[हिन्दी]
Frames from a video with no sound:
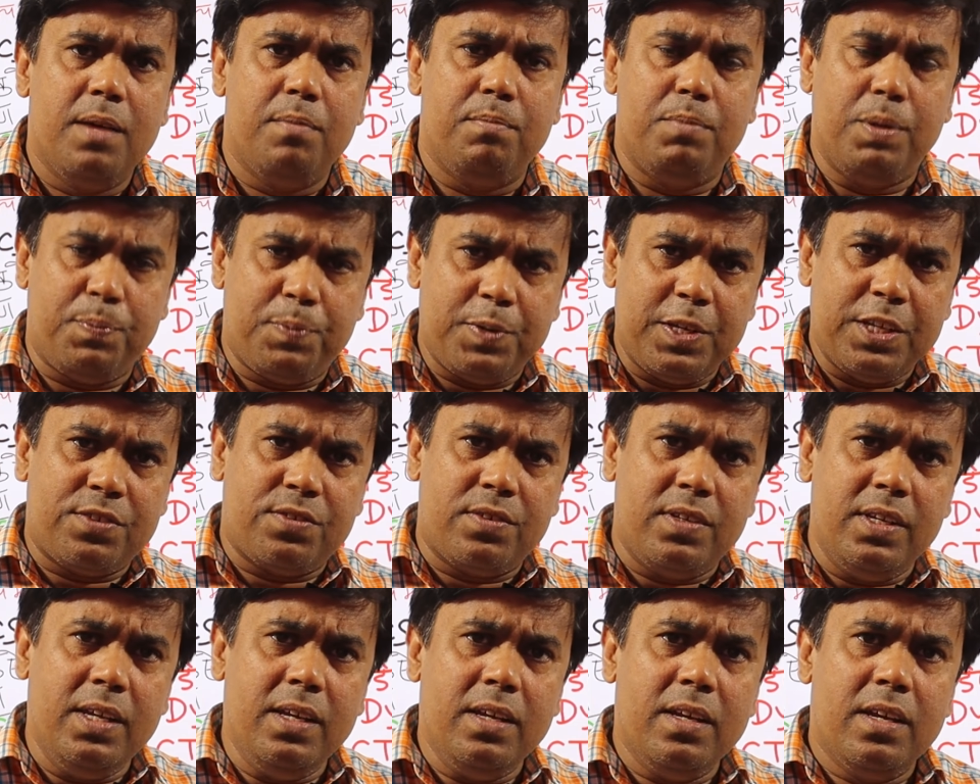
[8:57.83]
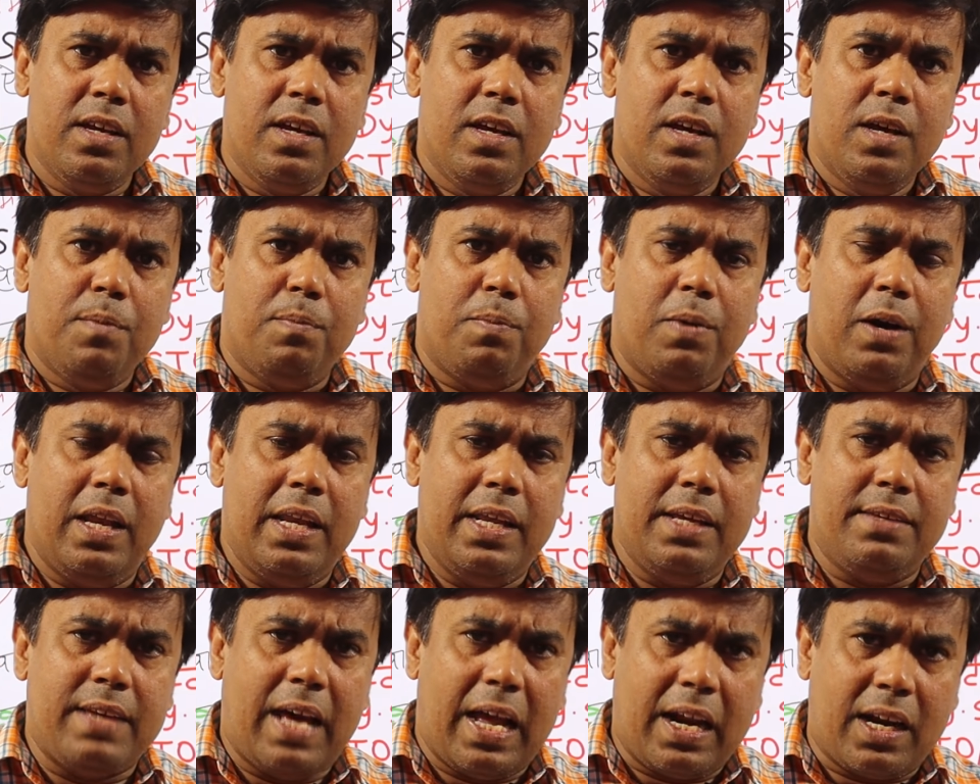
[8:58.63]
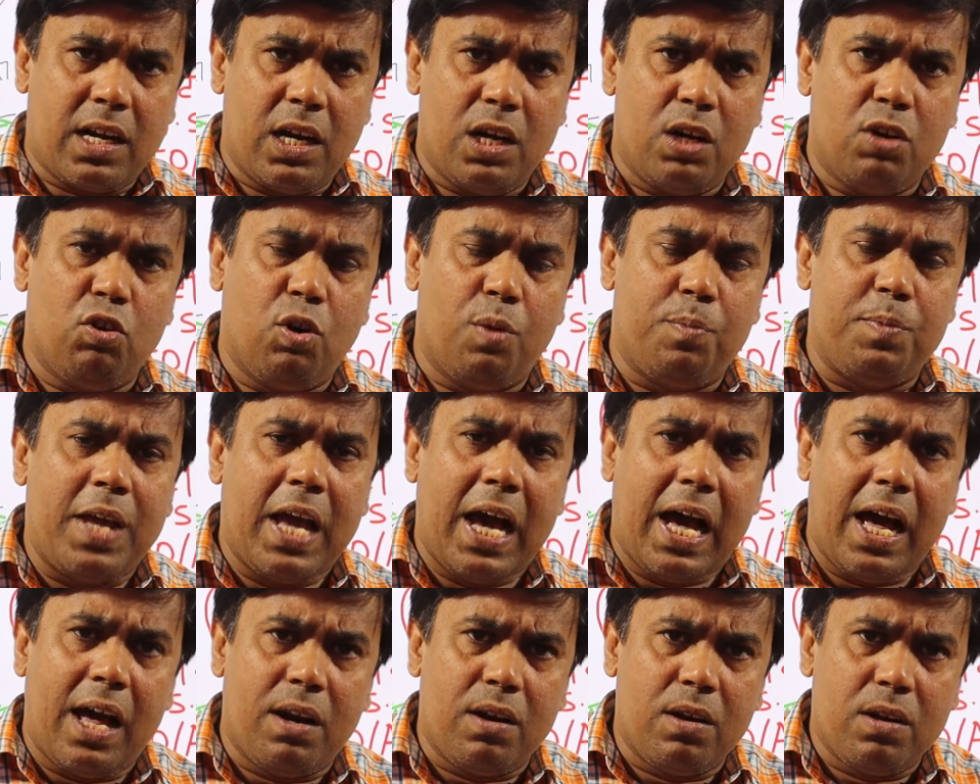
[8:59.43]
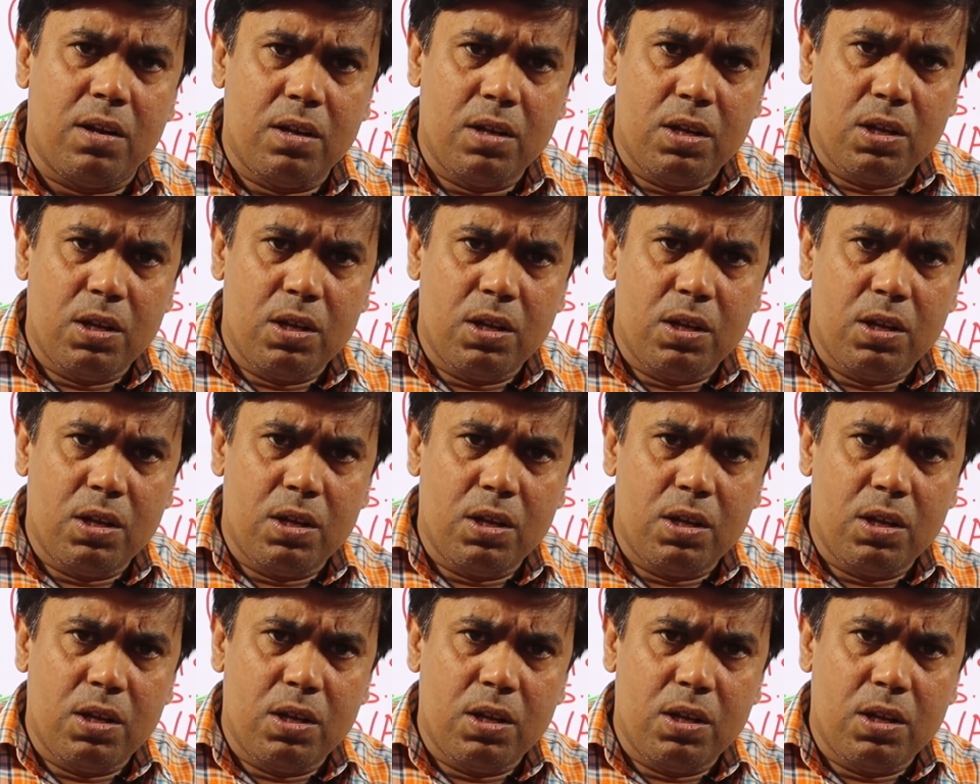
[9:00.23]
बीपीएससी पहले झारखंड और बिहार